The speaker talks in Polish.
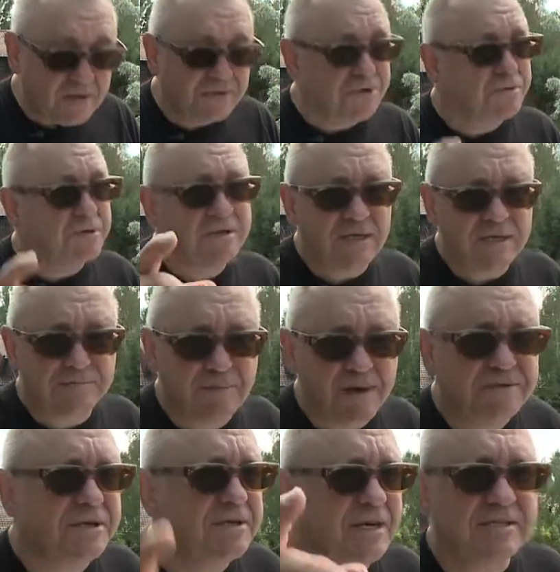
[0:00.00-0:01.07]
Dziękuję za
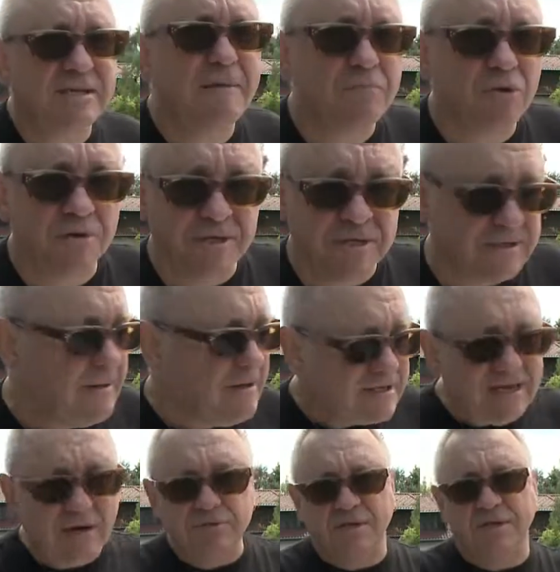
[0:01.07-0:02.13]
wsparcie i na sam koniec.
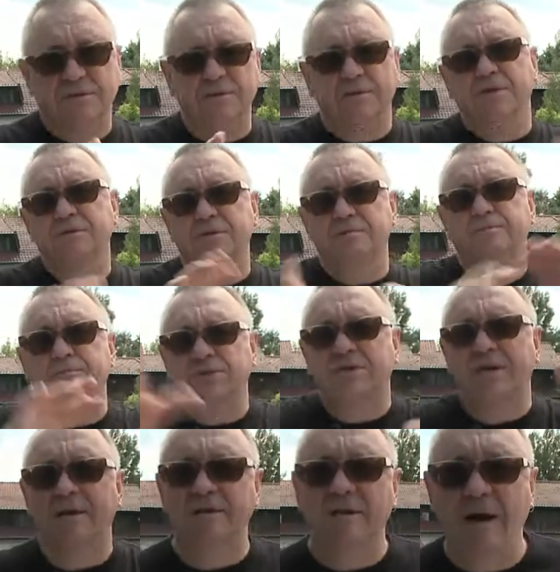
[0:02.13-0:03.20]
Cały czas wczoraj żeśmy
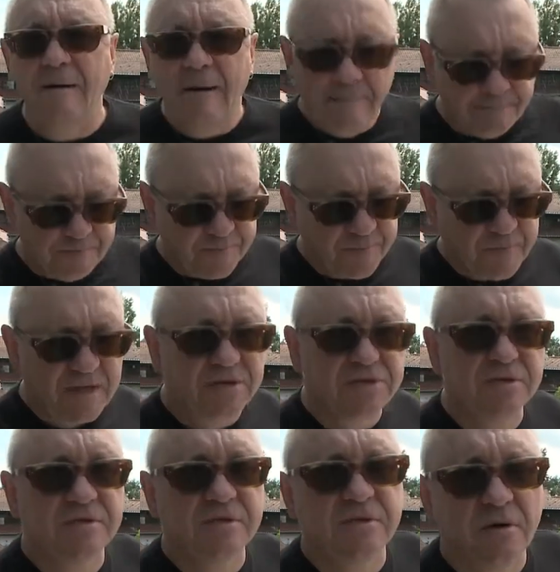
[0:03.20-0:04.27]
puszczali na mm,
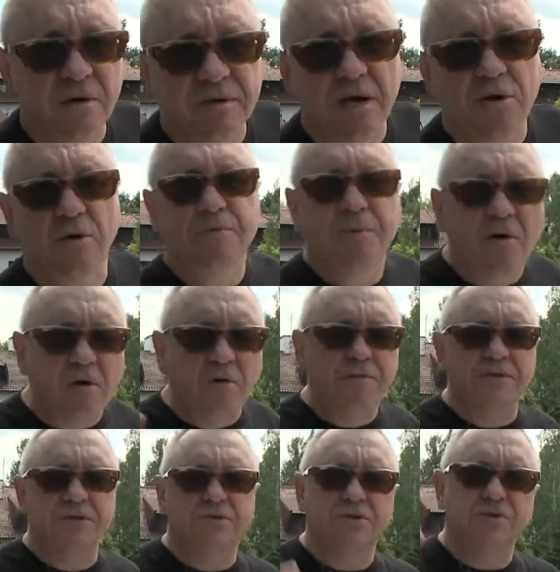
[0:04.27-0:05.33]
naszych stronach o
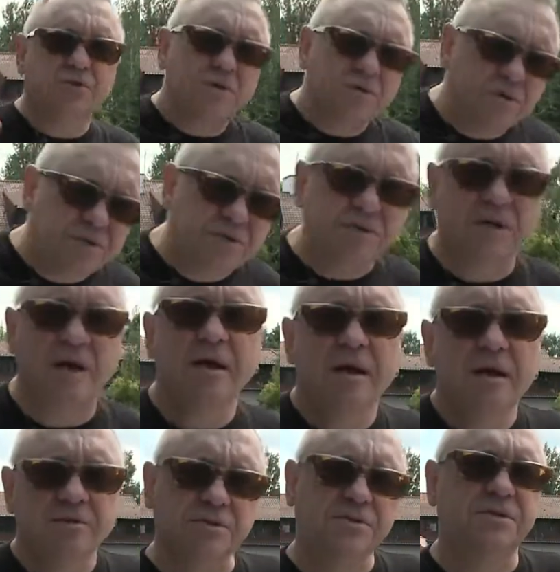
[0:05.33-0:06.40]
opowieści co godzinę,
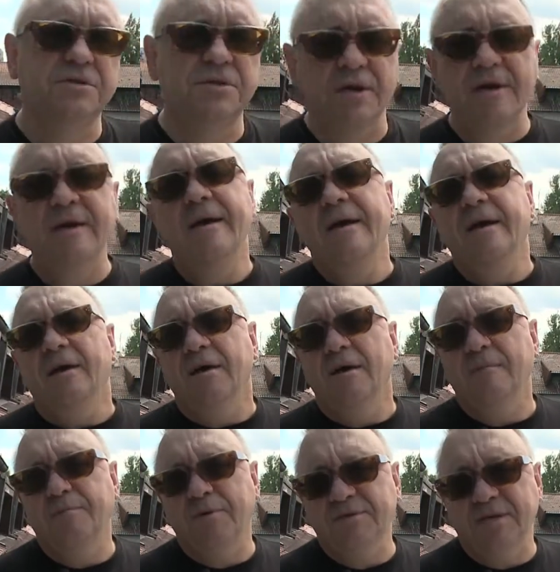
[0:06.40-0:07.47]
co się dzieje e,
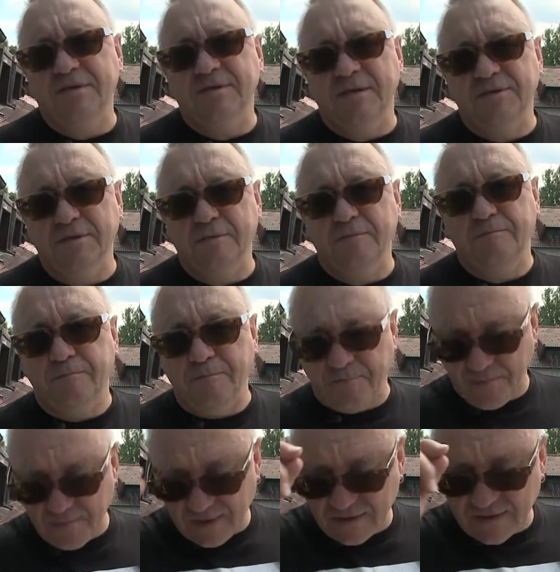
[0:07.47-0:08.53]
podczas naszych
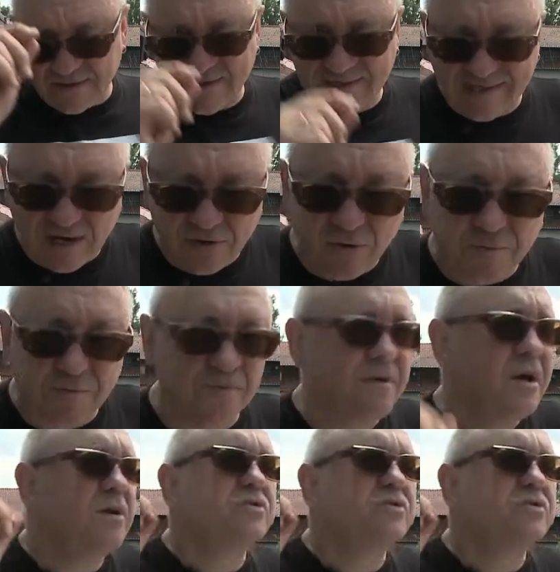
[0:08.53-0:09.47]
mm, zakupów.